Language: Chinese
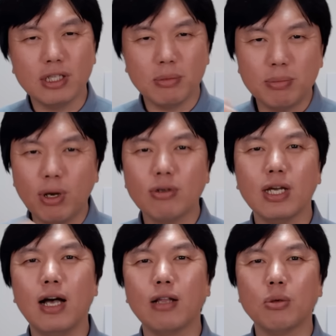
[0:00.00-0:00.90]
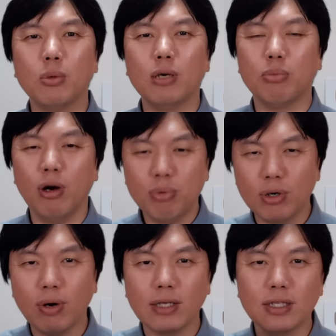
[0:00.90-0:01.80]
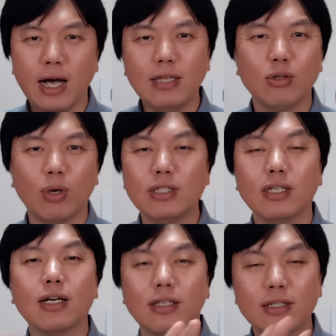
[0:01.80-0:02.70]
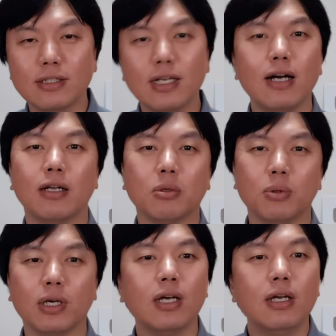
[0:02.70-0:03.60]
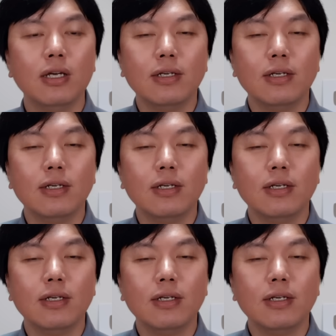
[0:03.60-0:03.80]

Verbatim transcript: 你们不要这样，对不对？不要破坏这个安定团结，他肯定是这样，对不对？